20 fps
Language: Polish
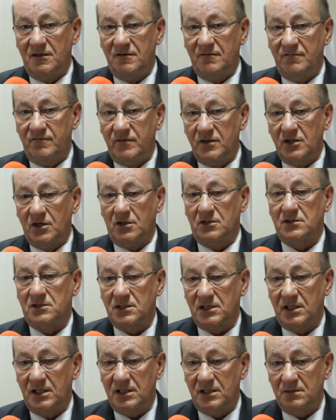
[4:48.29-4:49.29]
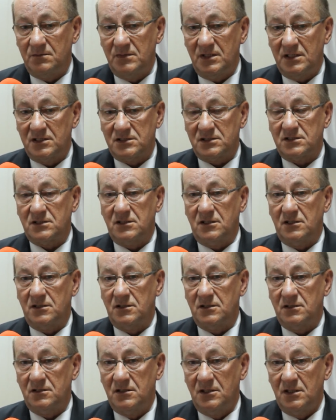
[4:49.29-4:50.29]
wyjątkiem. Jest
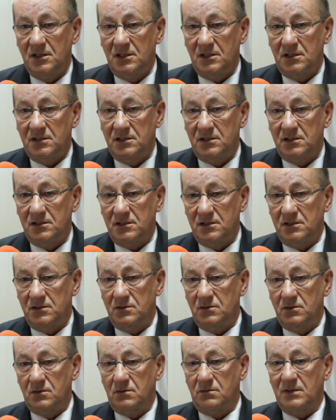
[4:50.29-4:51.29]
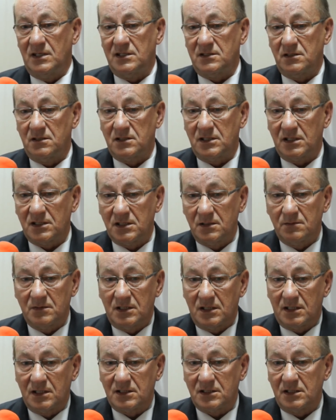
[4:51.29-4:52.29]
to układ o takim
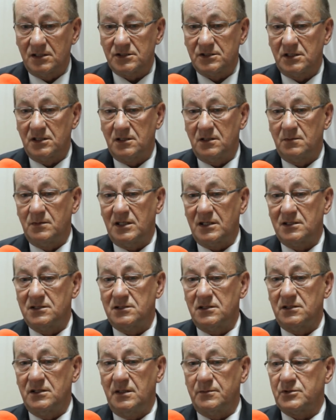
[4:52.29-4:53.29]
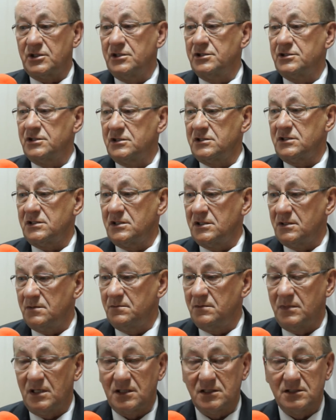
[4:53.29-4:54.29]
charakterze no, bardzo
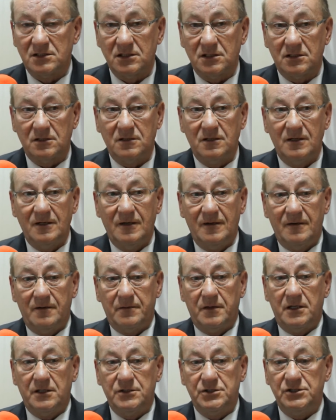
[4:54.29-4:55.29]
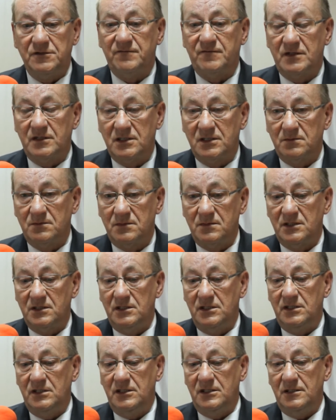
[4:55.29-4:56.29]
nieprzejrzystym, bardzo e, dziwnym
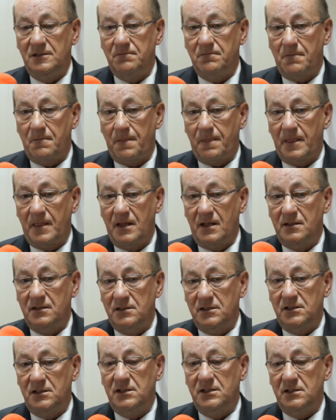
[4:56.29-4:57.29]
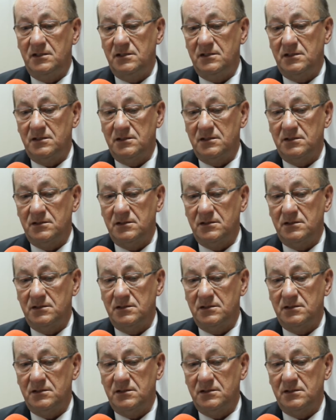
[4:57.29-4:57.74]
i, mm, i